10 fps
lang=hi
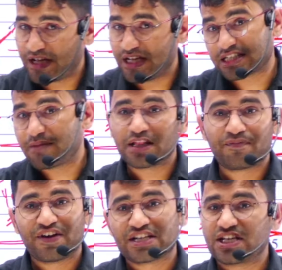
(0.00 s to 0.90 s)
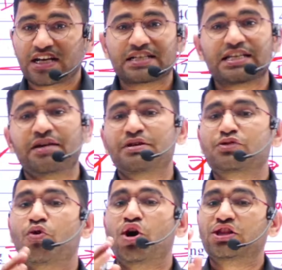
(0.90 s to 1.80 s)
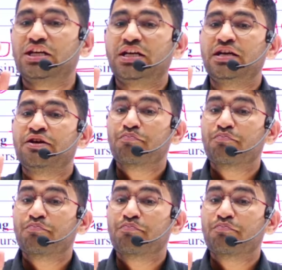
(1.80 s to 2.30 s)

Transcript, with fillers: में इसका मतलब फर्स्ट ईयर का सिलेबस बहुत ही